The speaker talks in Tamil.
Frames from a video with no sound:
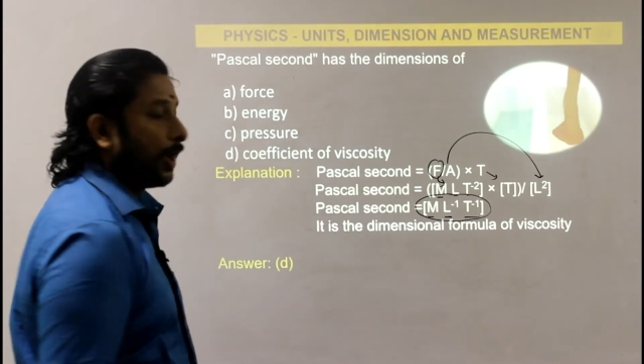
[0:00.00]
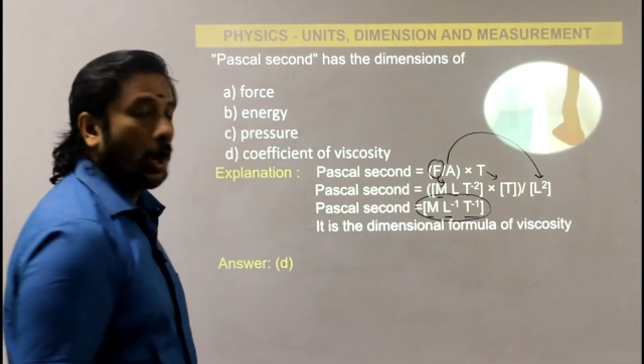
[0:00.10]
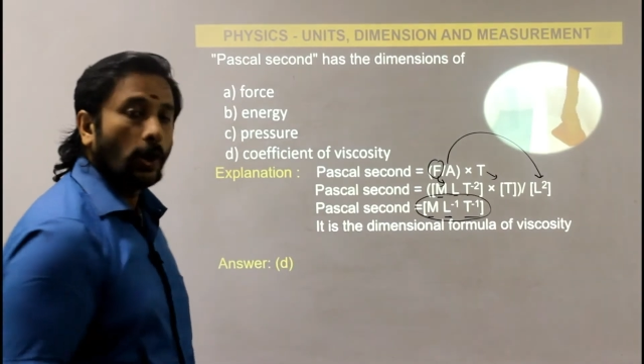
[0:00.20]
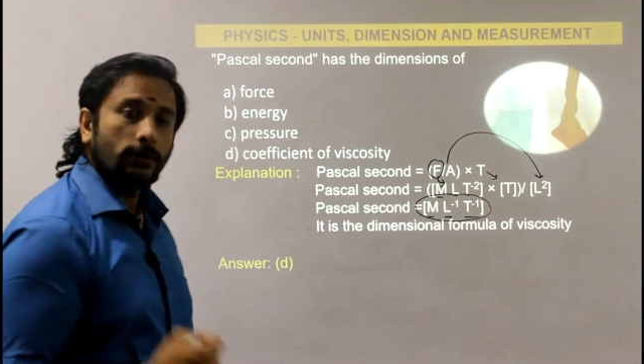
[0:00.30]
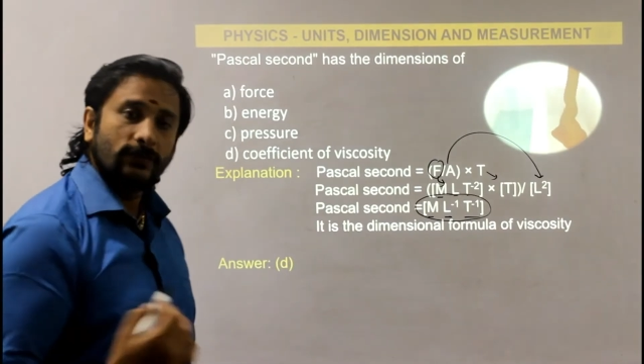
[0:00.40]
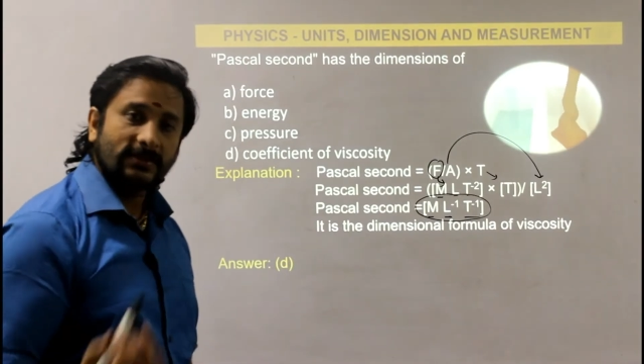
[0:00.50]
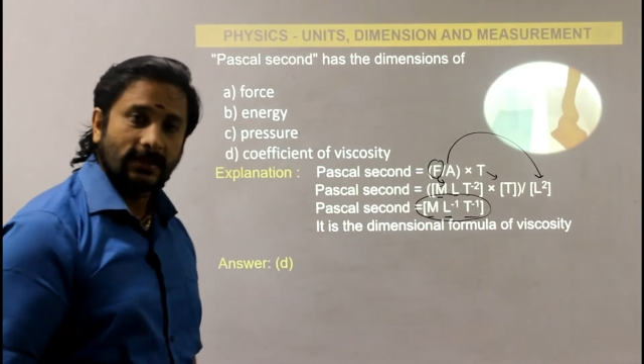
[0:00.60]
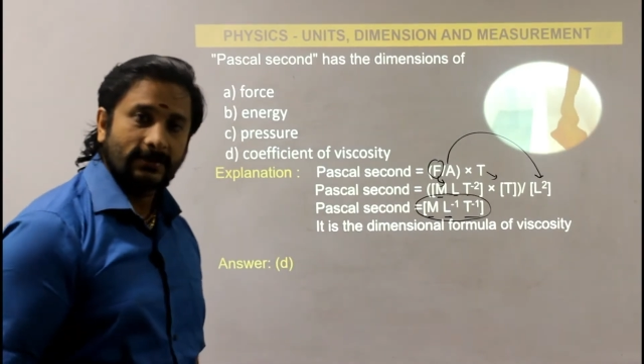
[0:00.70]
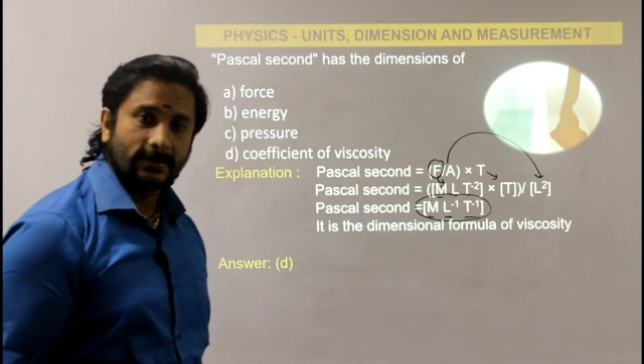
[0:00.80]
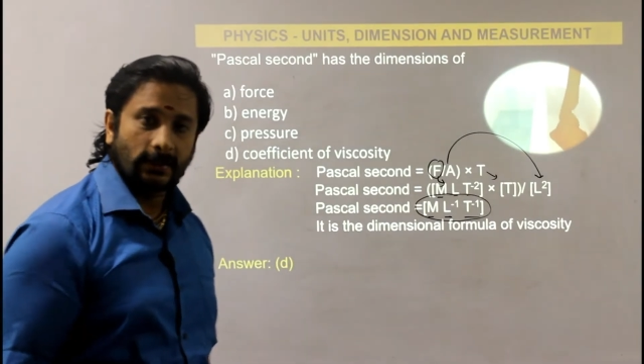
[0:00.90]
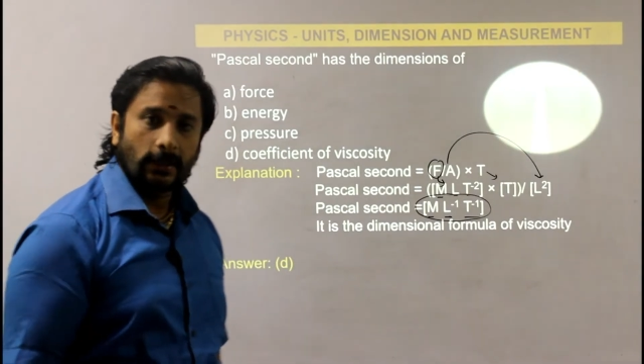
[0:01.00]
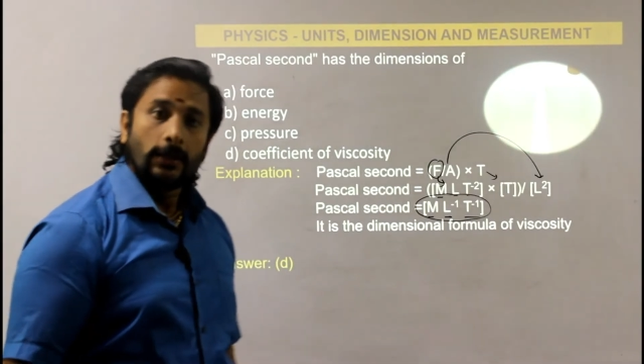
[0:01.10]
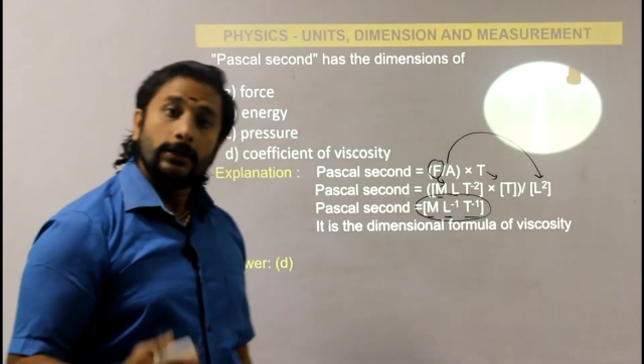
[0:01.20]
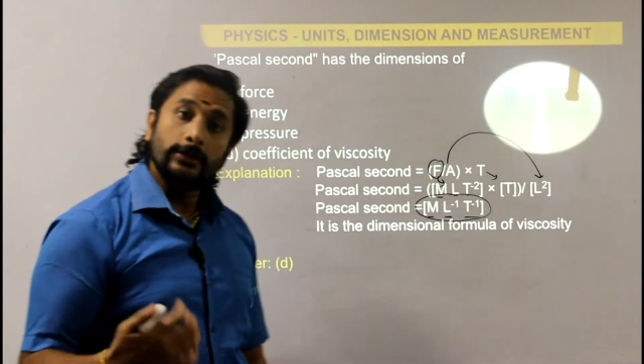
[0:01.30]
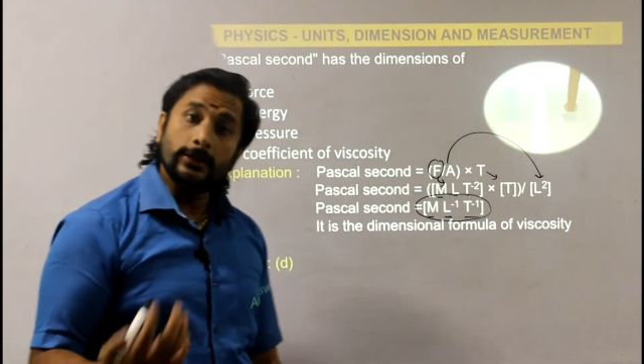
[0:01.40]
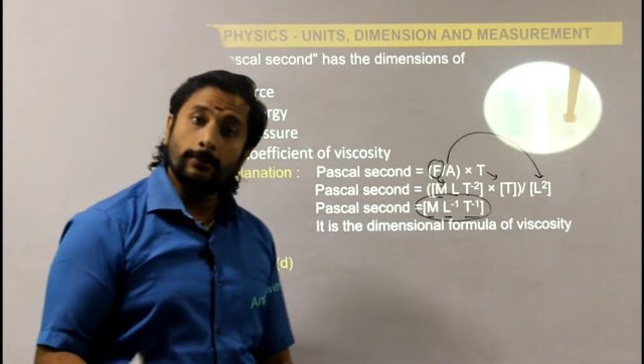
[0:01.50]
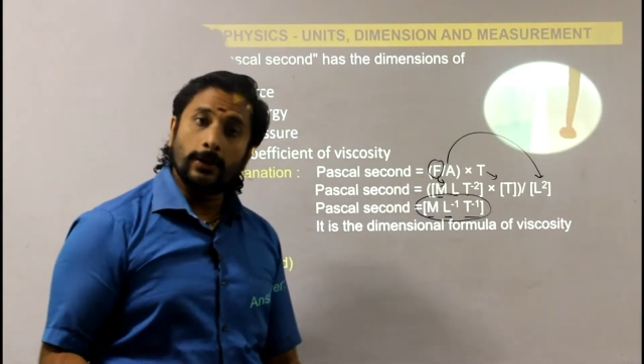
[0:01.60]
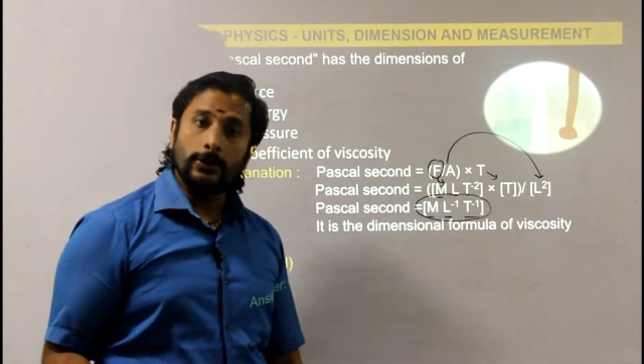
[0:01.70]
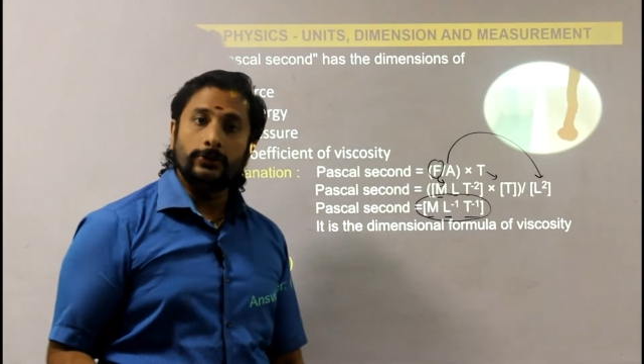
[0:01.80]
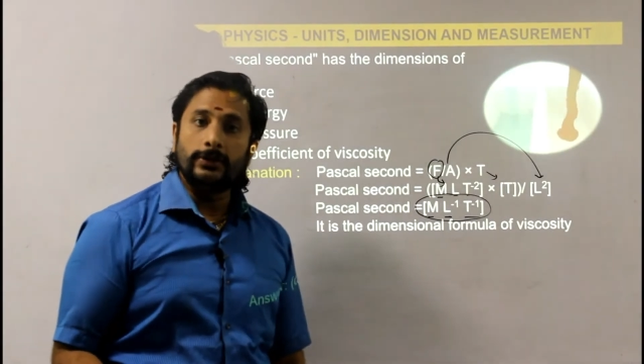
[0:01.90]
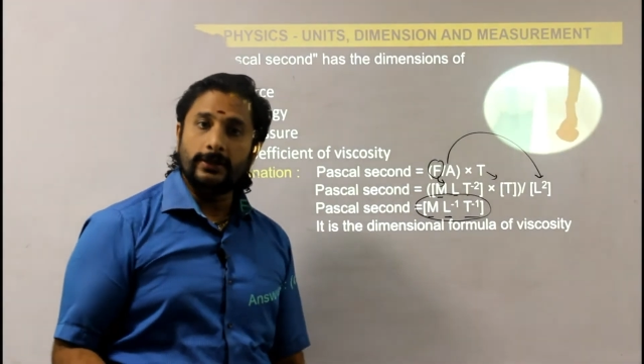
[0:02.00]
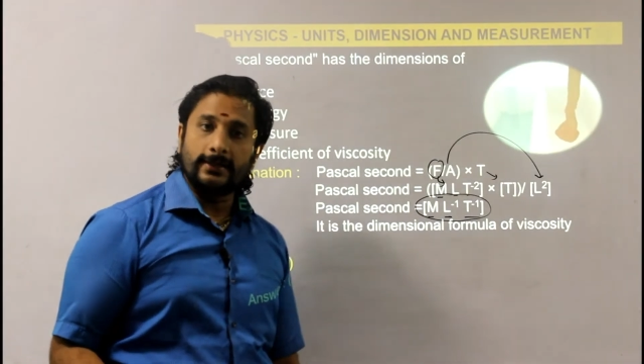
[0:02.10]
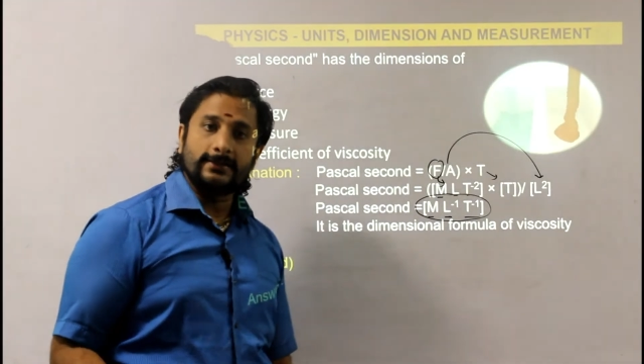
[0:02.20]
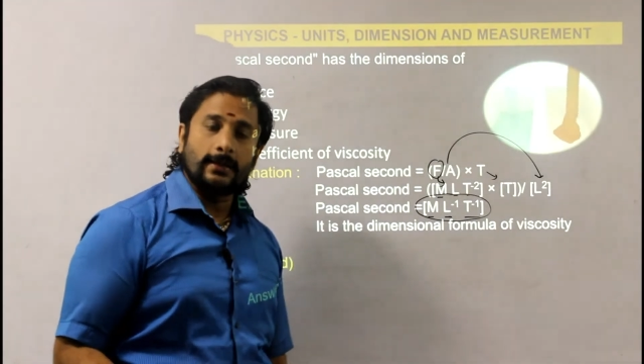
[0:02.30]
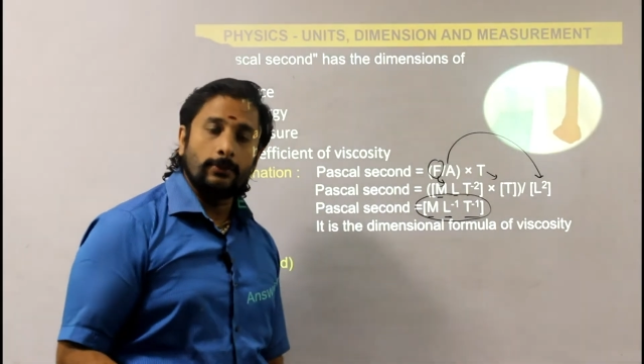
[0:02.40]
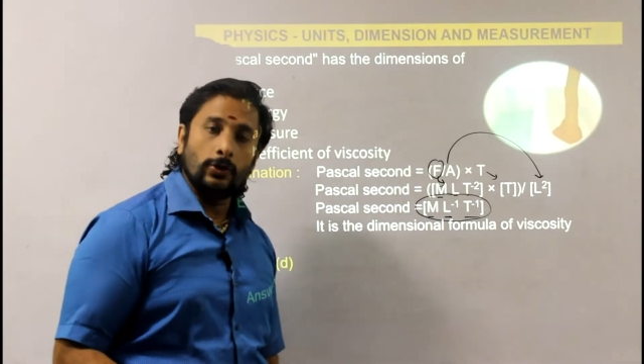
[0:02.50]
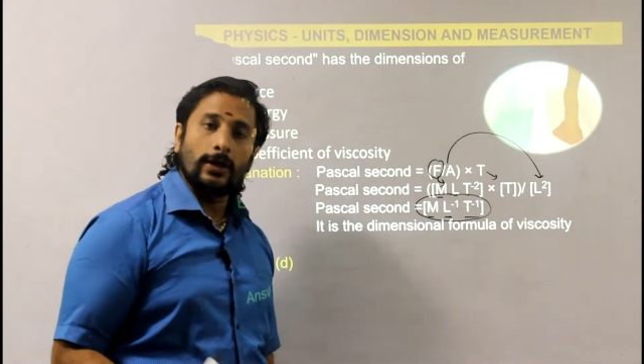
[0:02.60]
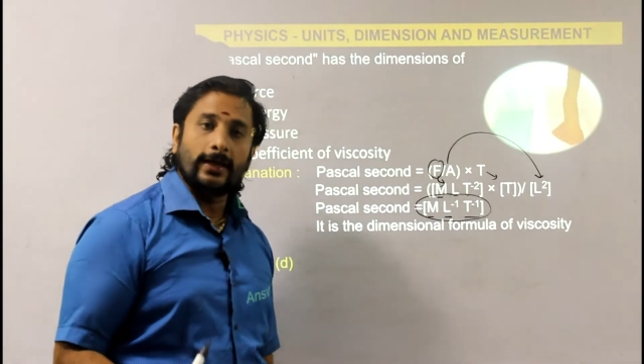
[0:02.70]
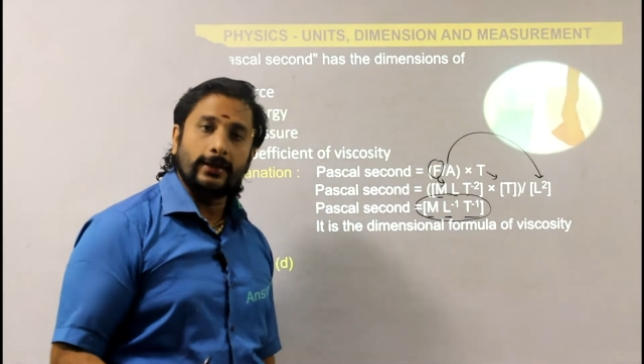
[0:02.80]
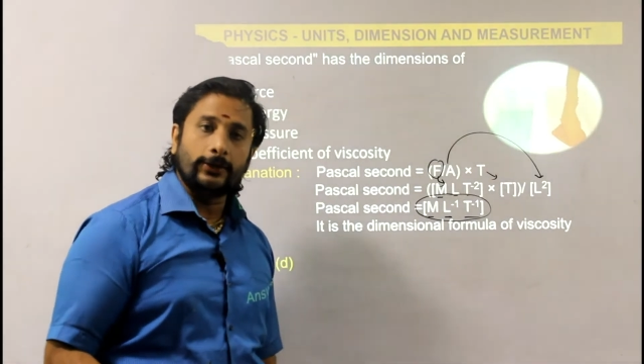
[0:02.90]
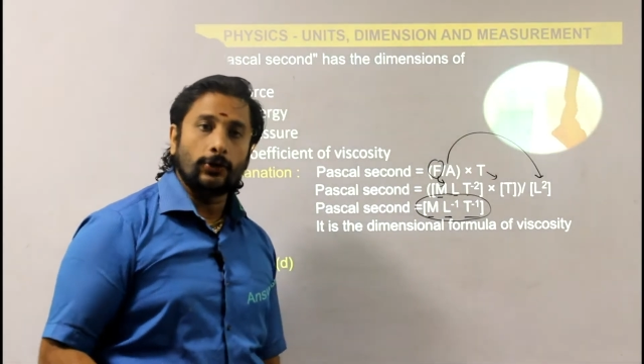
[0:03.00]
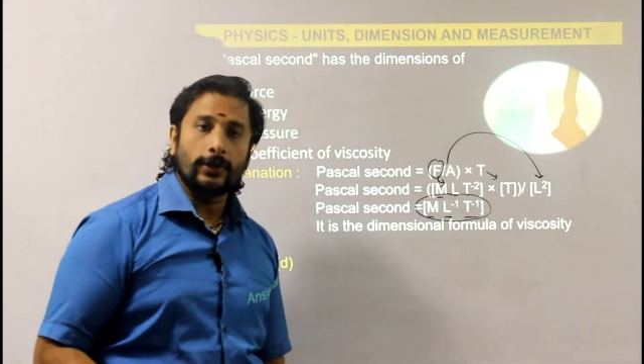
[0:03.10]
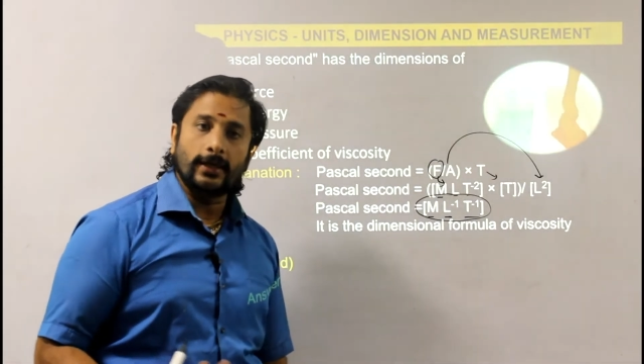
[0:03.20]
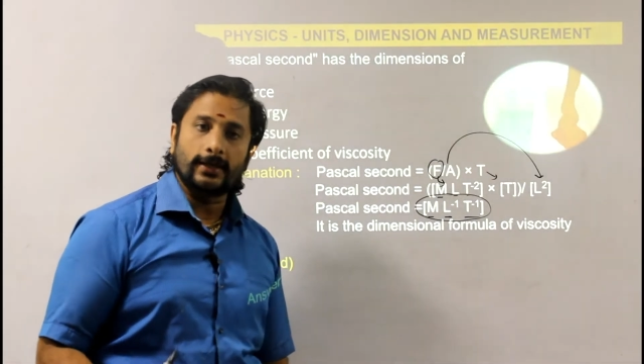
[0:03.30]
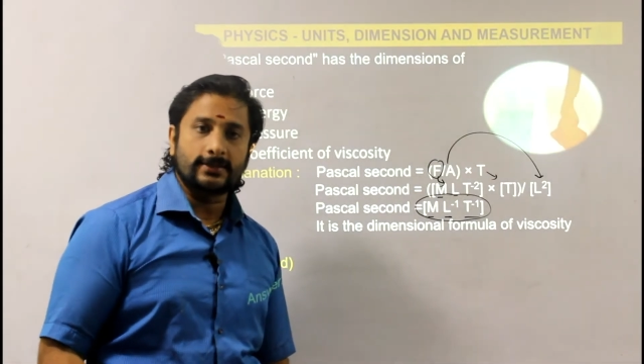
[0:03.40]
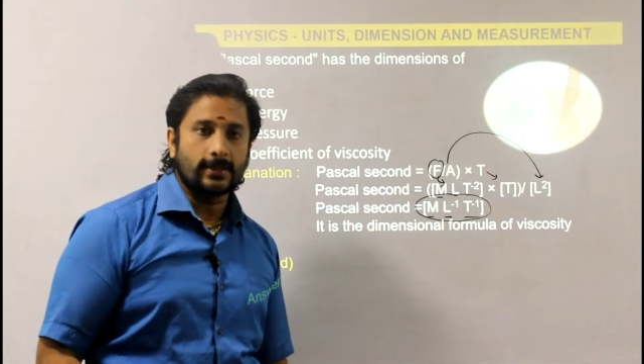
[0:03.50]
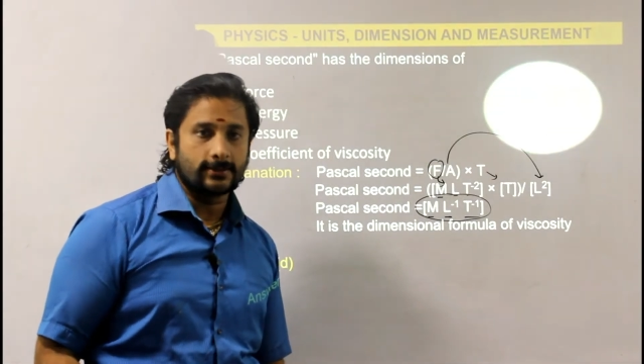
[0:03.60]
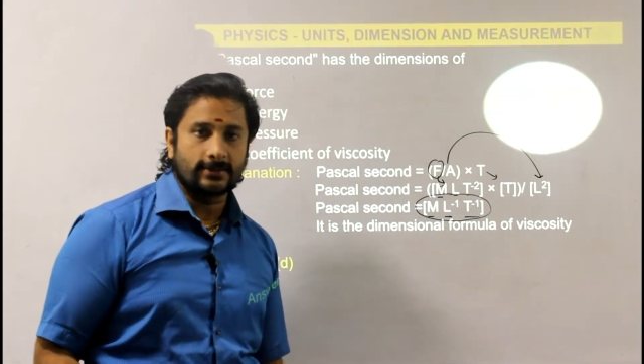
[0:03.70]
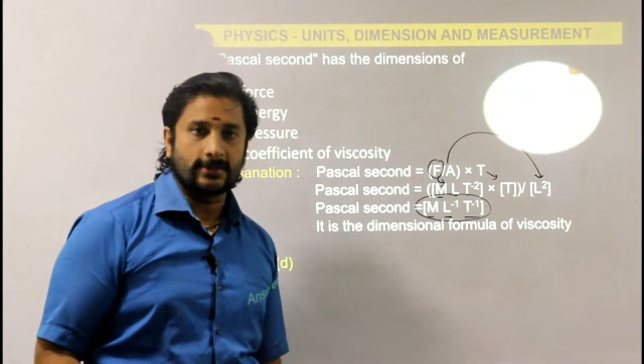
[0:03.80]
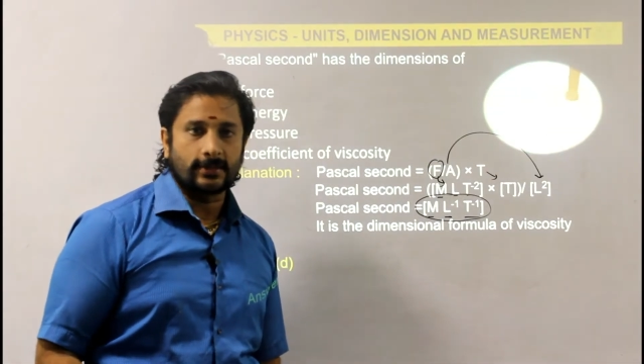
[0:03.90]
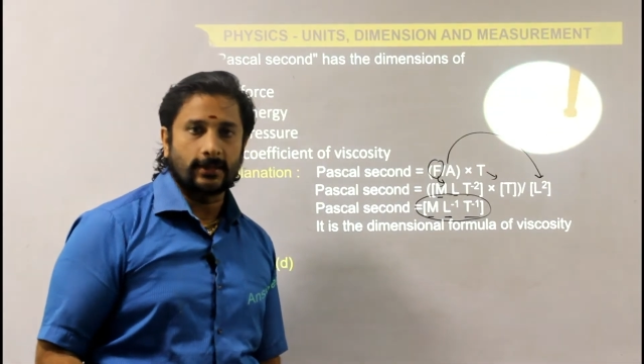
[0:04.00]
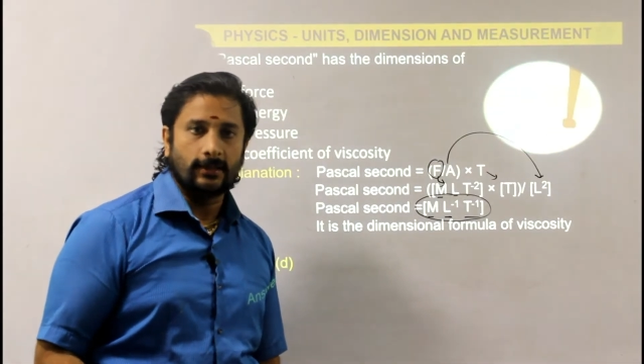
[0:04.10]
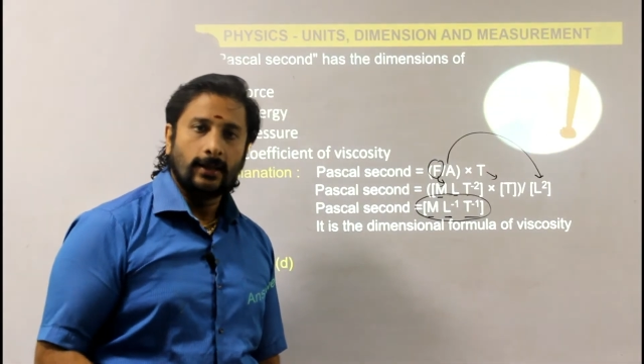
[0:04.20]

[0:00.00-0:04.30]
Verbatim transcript: ஆர் விஸ்காசிட்டி இந்த மாதிரியும் நீட் எக்ஸாம்லயோ இல்லை ஐஐடியிலோ கேட்க சான்சஸ் இருக்குங்க